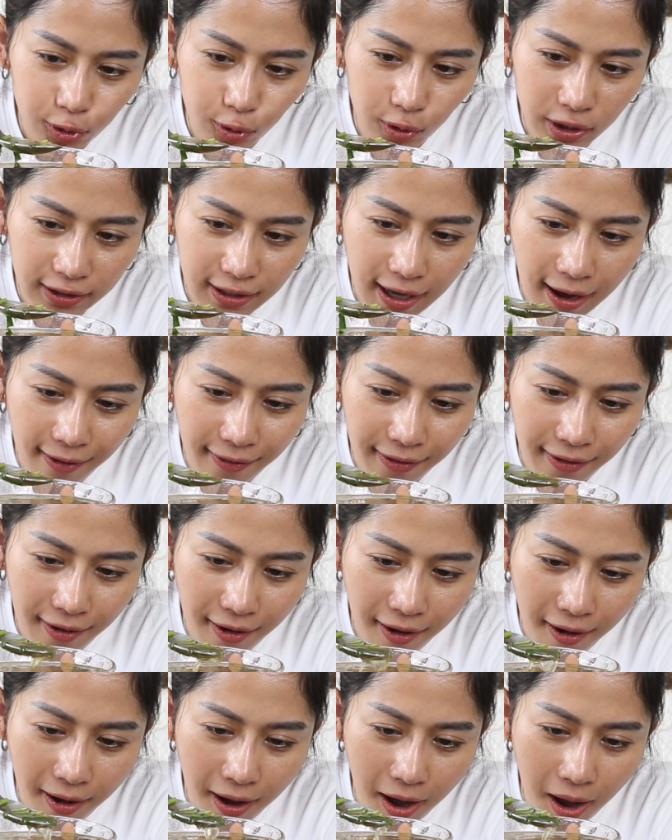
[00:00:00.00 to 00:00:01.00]
kulit
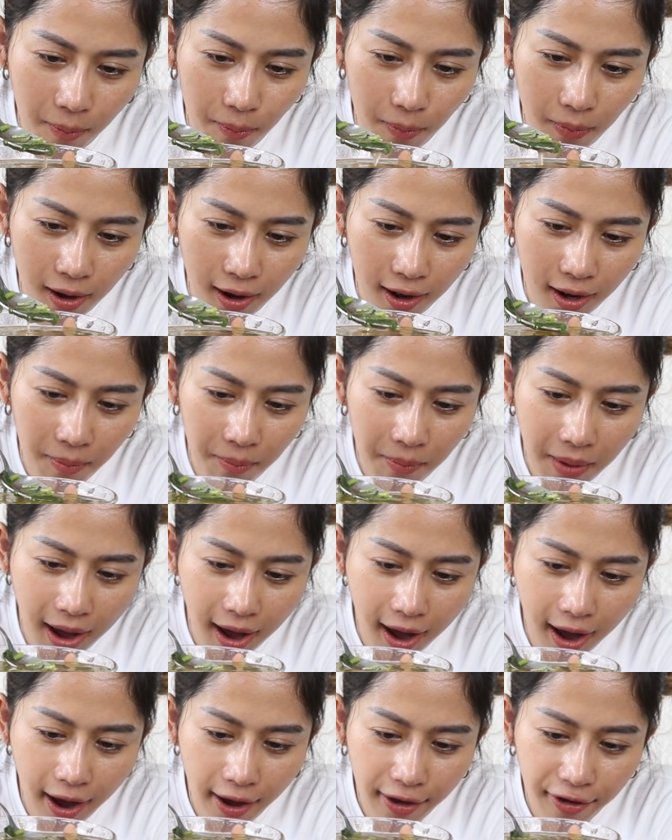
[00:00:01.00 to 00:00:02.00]
ayam,
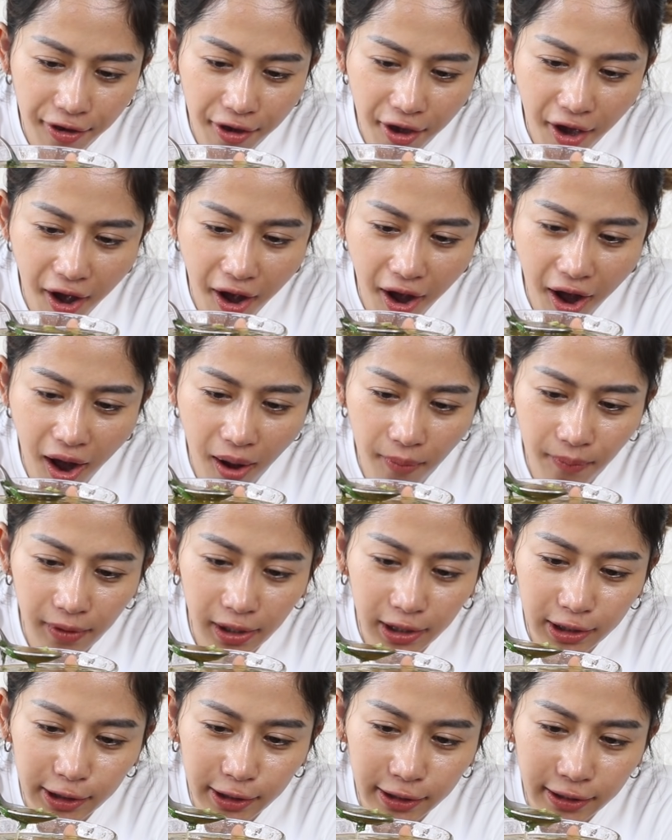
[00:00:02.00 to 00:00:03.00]
lemak
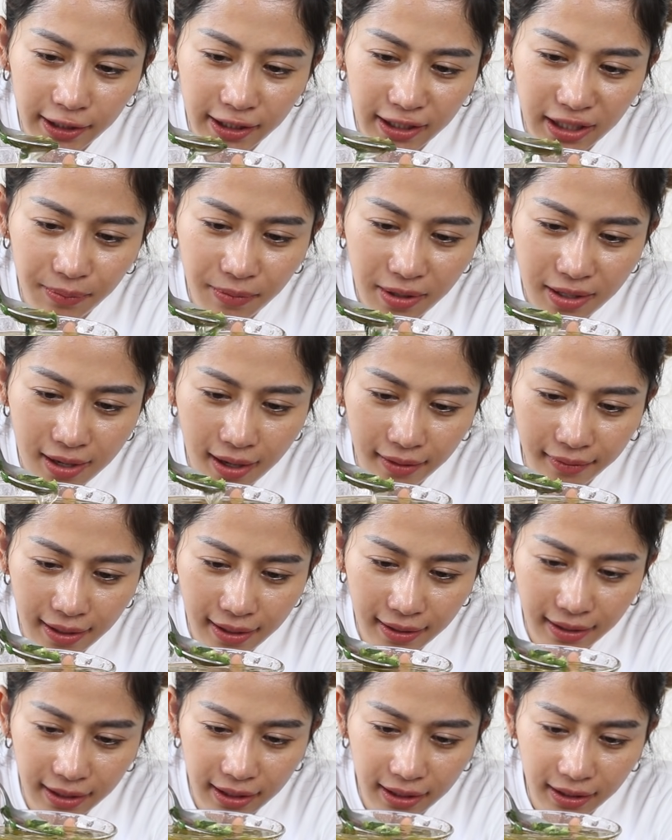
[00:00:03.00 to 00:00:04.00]
ayam. Ini minyak
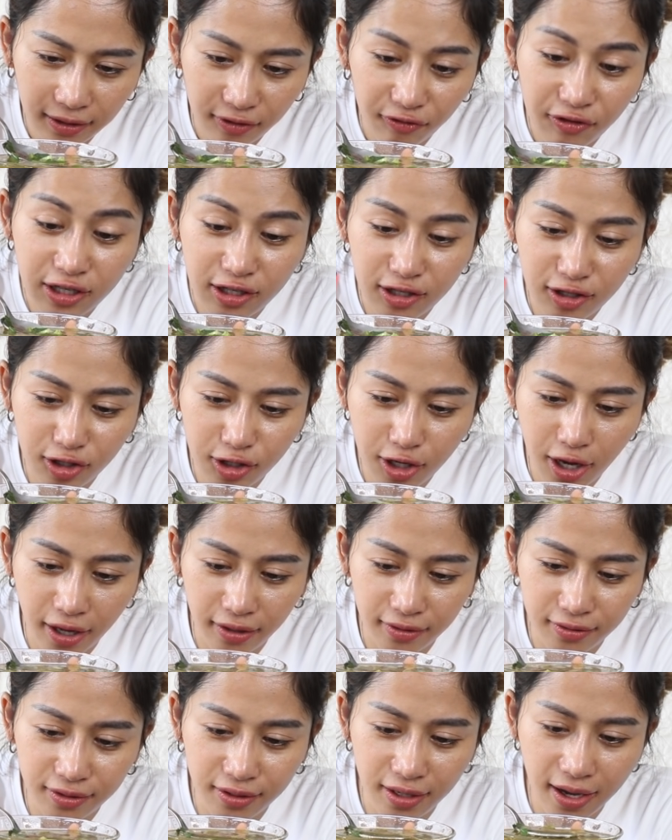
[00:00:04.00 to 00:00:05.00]
dari
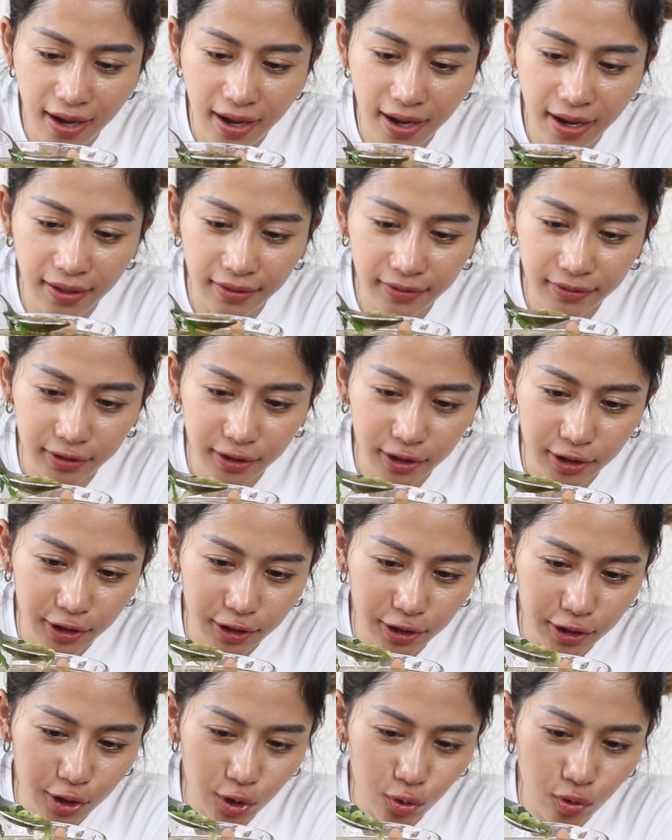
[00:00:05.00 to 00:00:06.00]
wijennya.
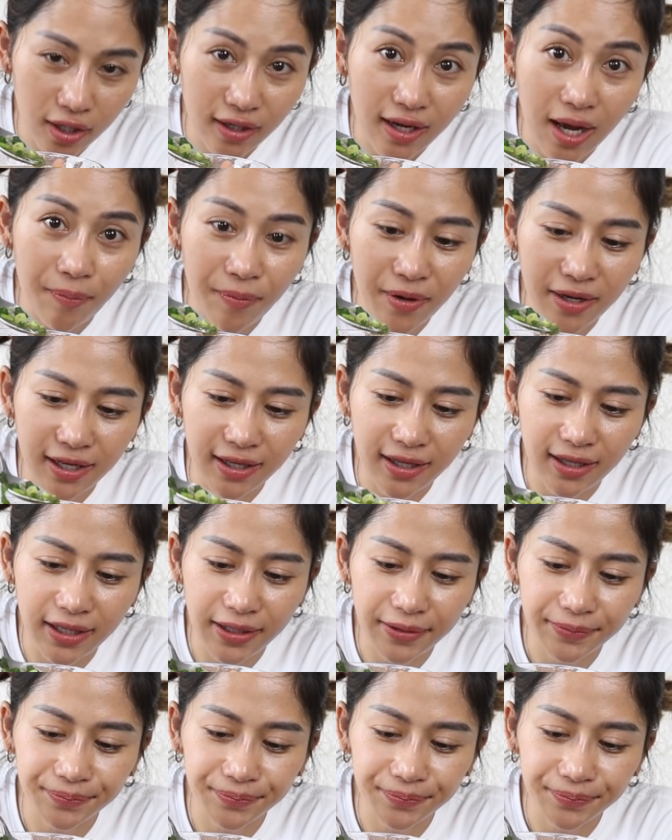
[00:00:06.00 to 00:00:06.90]
Keluar kabeh nih gini.